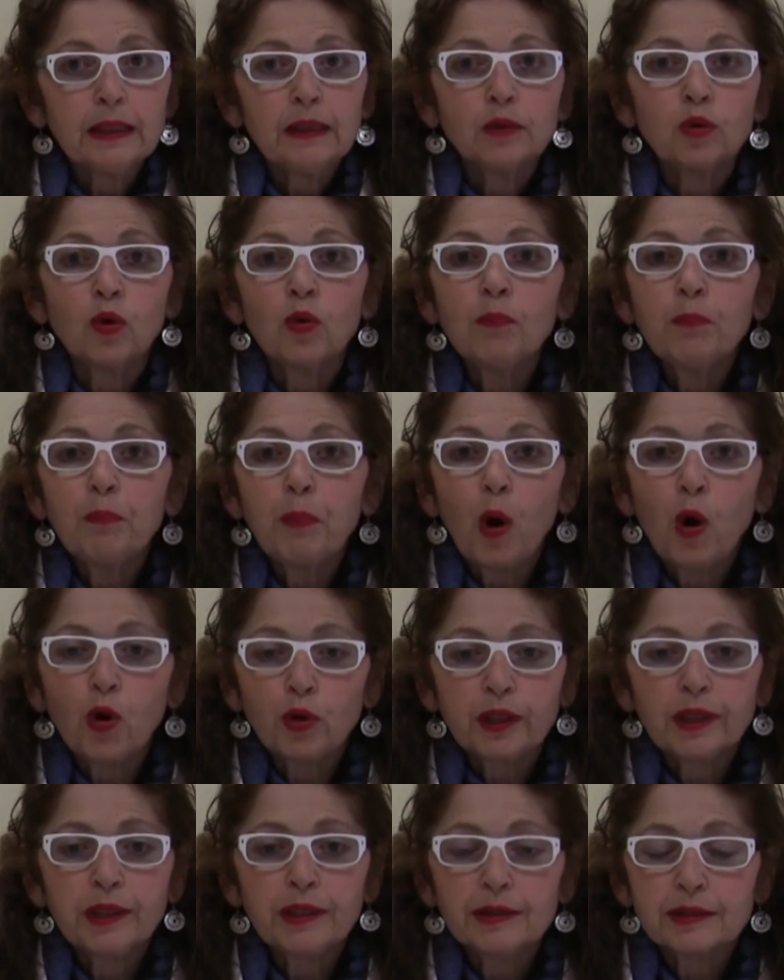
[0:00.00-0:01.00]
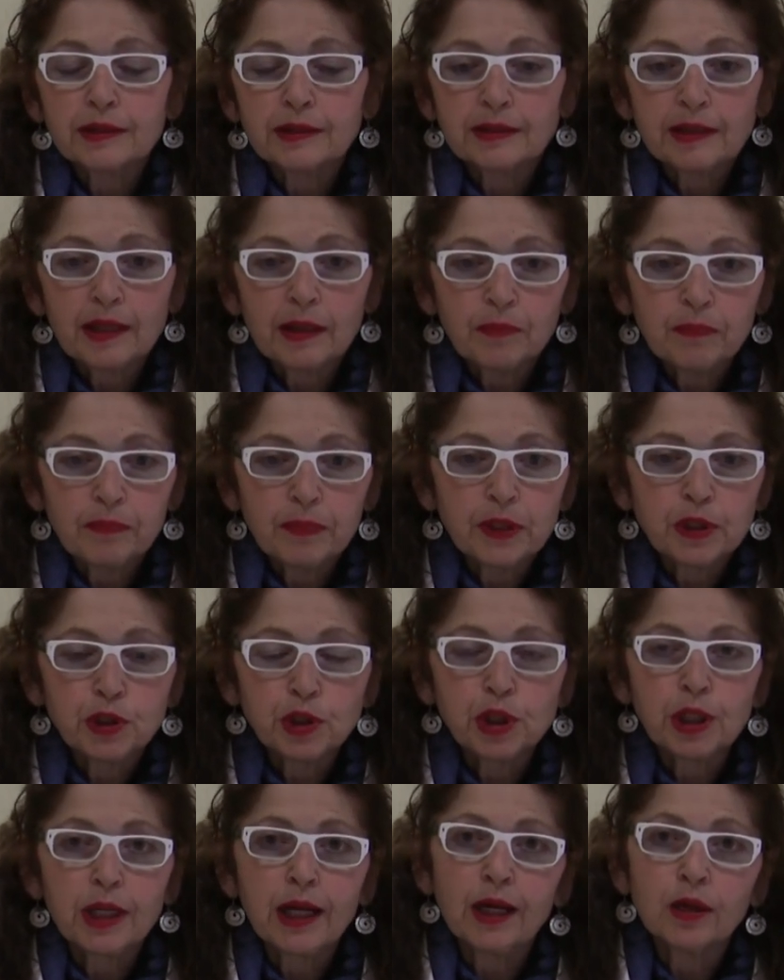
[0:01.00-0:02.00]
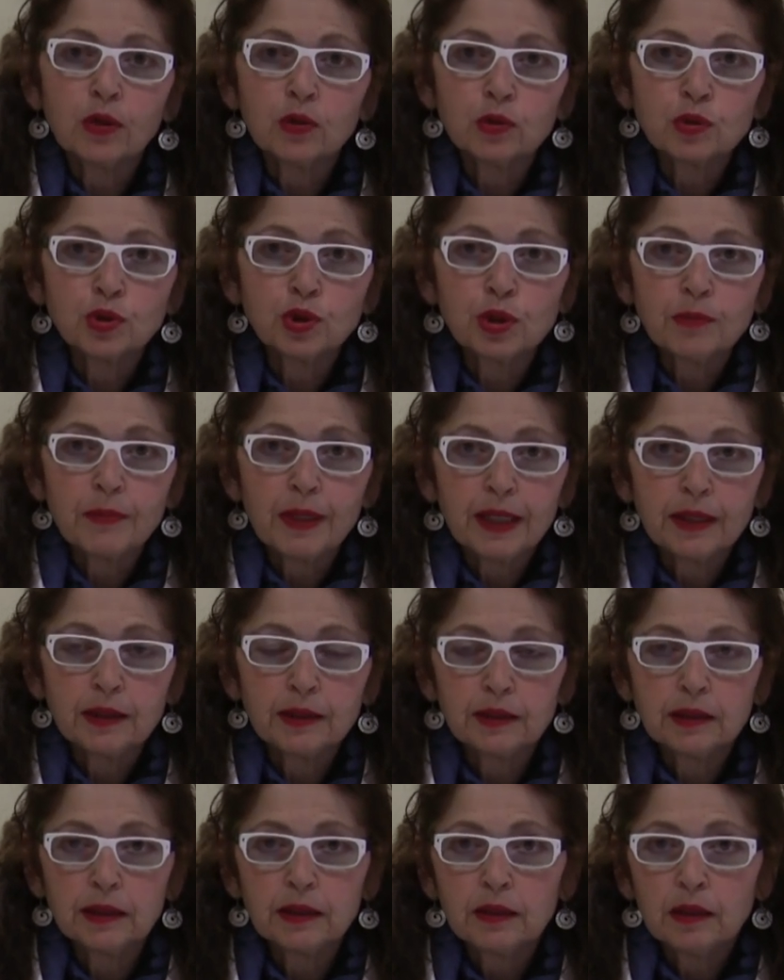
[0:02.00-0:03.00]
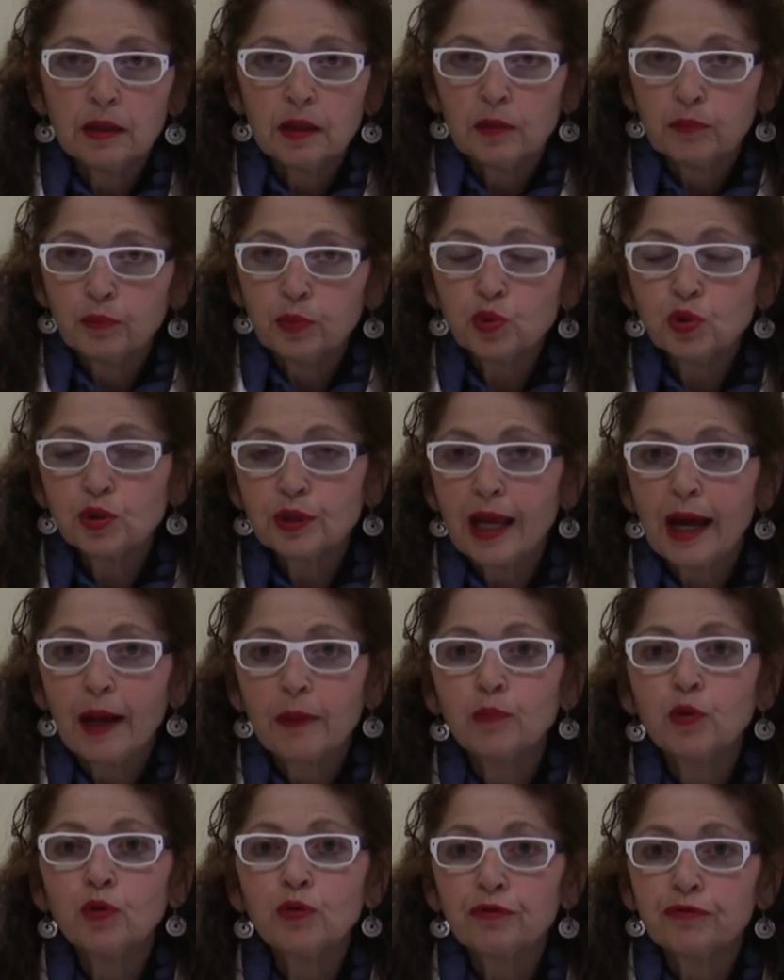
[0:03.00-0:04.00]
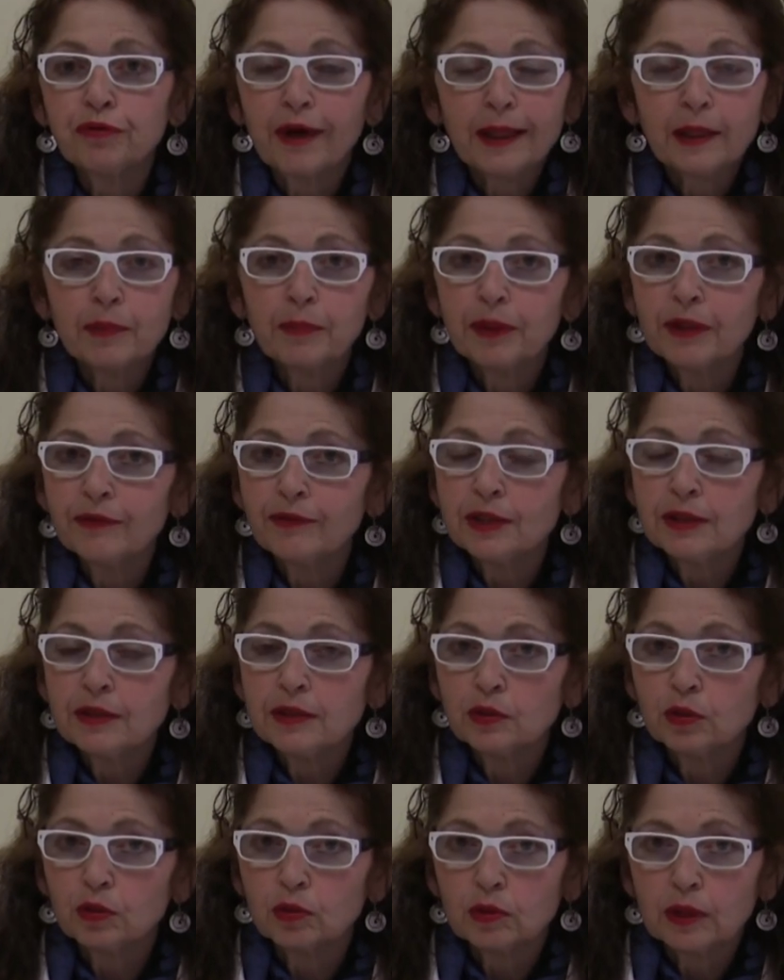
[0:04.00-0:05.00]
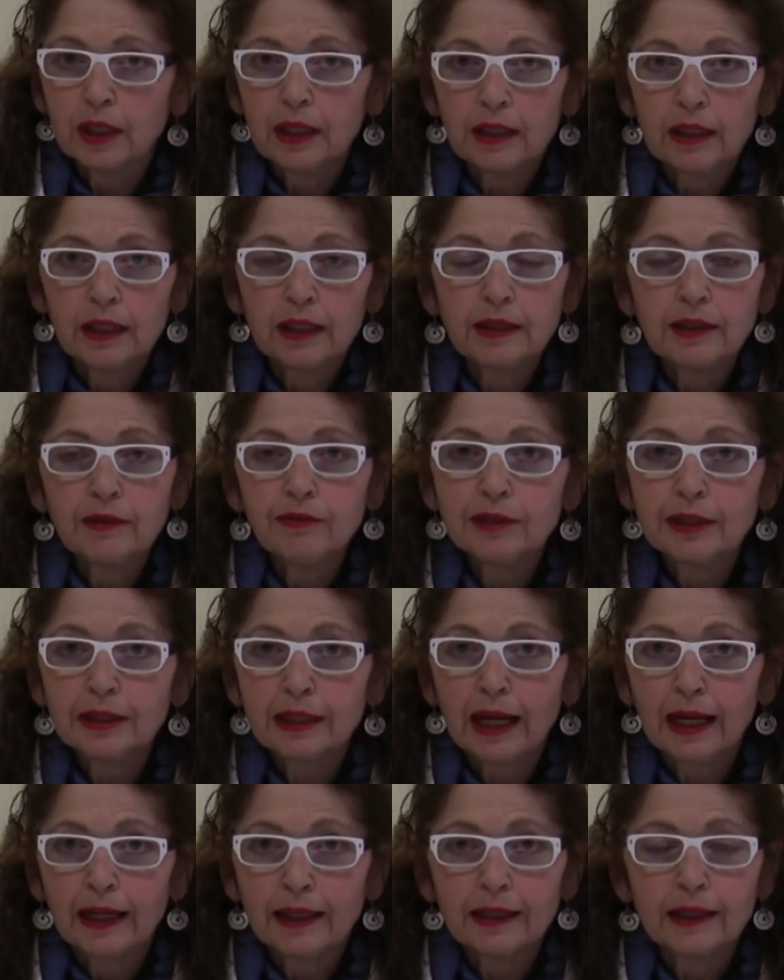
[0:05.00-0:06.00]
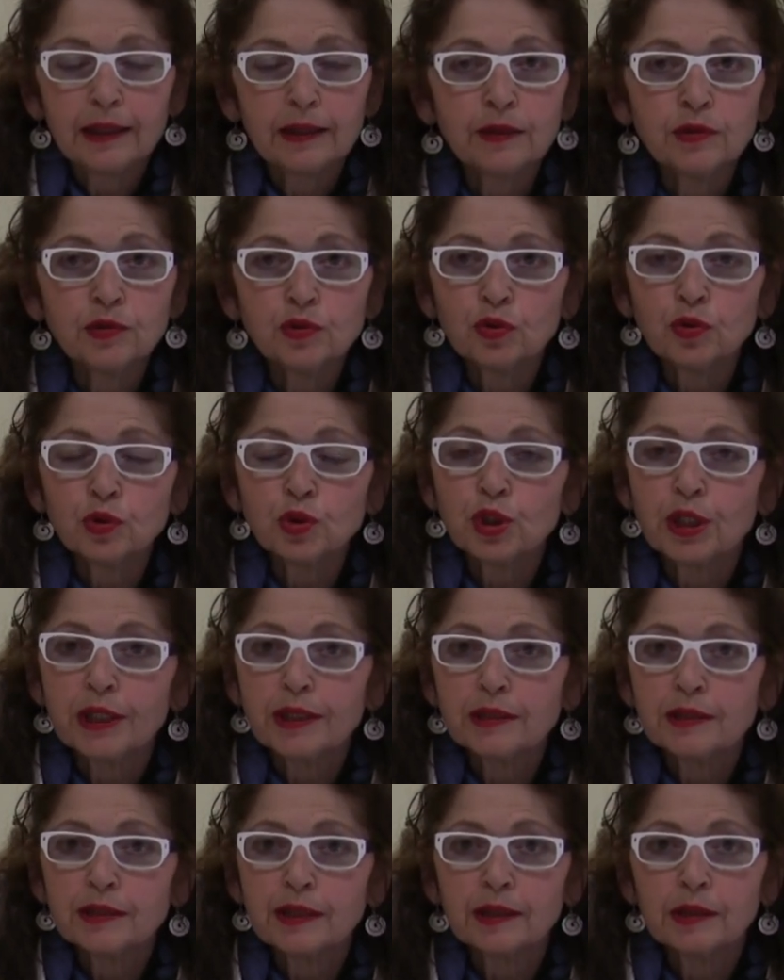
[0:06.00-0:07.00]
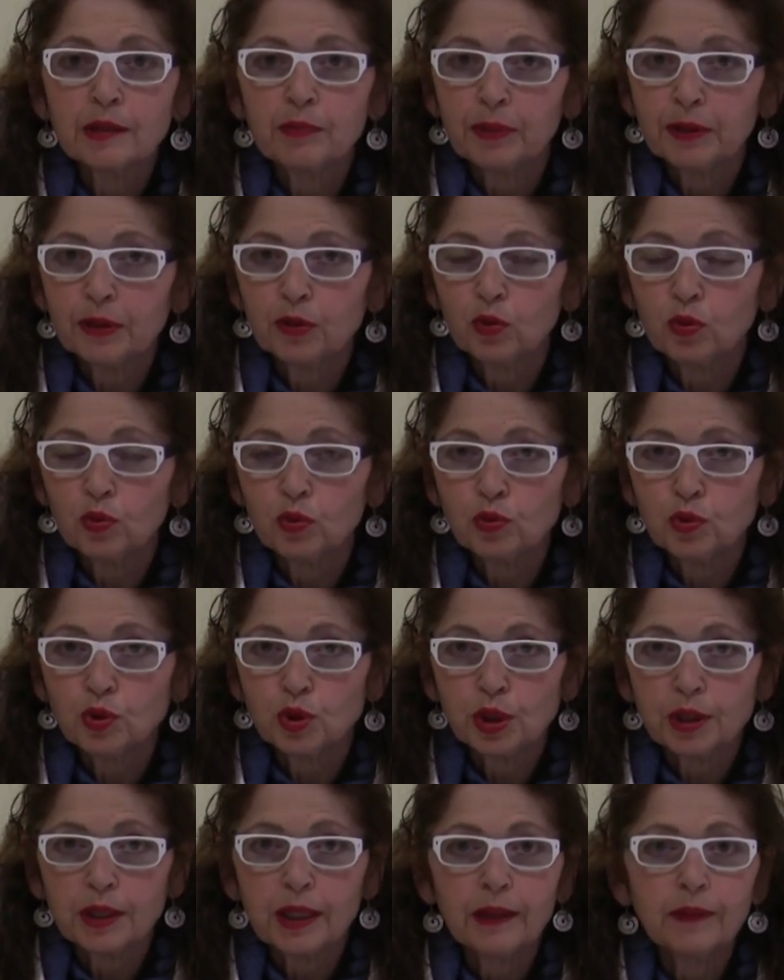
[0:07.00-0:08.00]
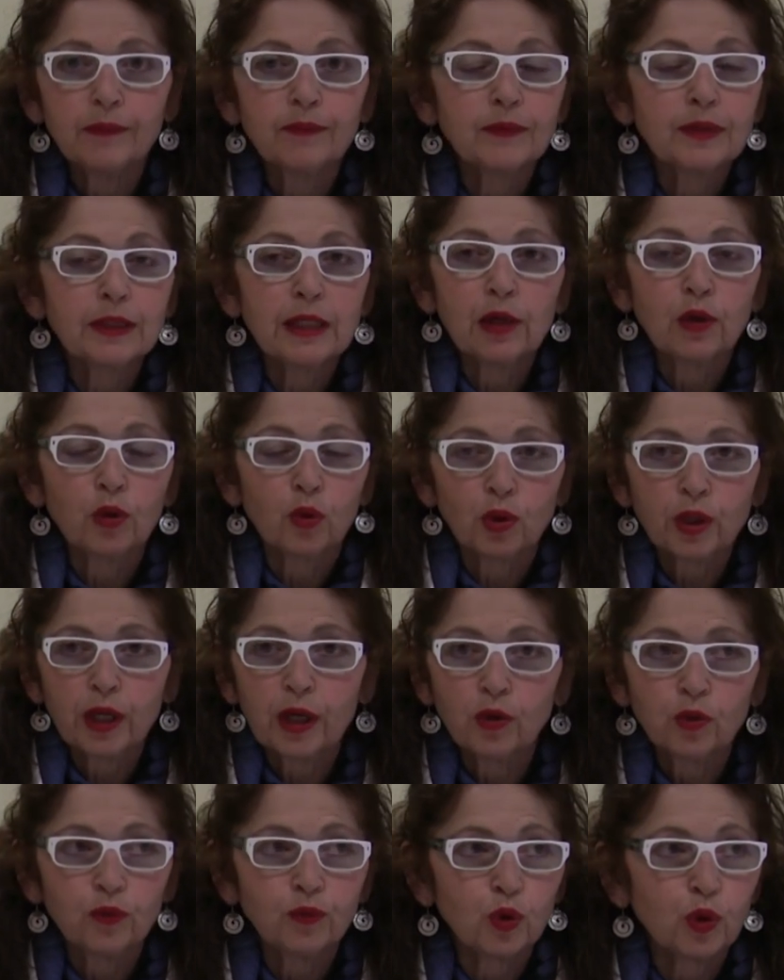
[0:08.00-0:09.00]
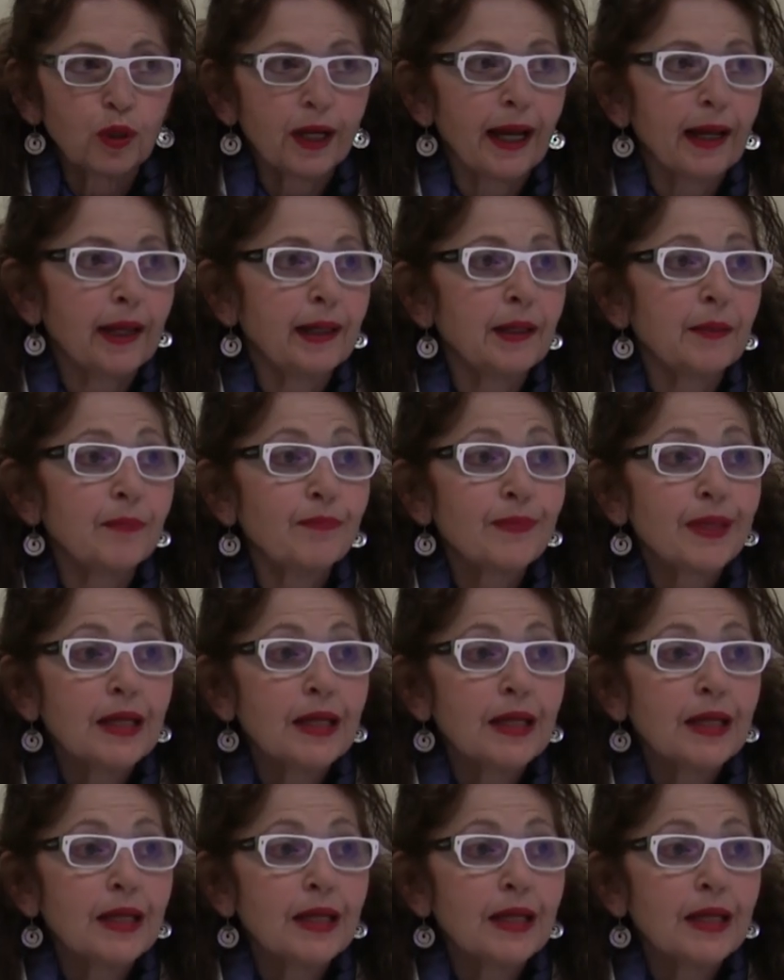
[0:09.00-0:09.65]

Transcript: Con pochi semplici accorgimenti possiamo fare prevenzione ed evitare l'insorgenza di patologie dell'organo vocale.